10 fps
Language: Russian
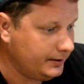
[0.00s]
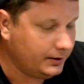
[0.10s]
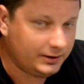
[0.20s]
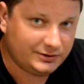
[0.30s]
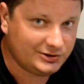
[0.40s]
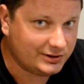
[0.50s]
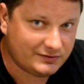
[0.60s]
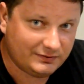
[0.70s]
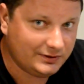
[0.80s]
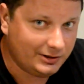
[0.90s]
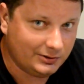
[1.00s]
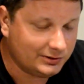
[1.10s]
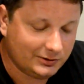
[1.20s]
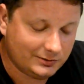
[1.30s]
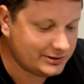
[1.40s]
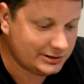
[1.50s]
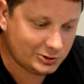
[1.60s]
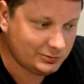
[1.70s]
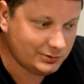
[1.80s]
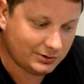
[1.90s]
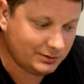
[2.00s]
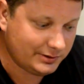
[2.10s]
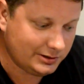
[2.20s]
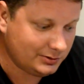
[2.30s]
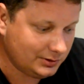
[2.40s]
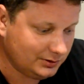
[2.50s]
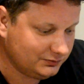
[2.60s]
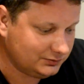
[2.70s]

А джаз выдает, я вам скажу, много приколов.